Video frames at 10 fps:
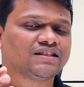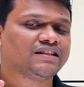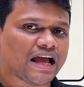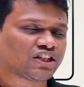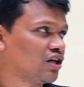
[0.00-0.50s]
যে
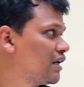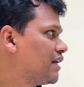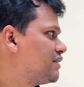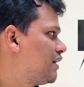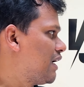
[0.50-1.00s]
রিয়াকশনটা
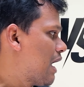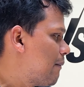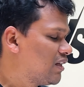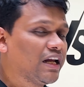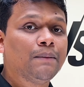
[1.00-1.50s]
আছে
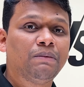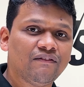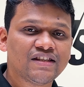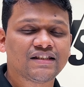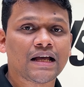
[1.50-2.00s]
আমাদের এই
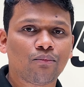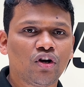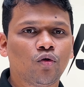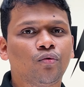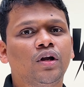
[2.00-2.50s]
পিভিসি
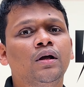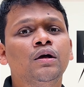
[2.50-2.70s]
ক্যাবলের উপরে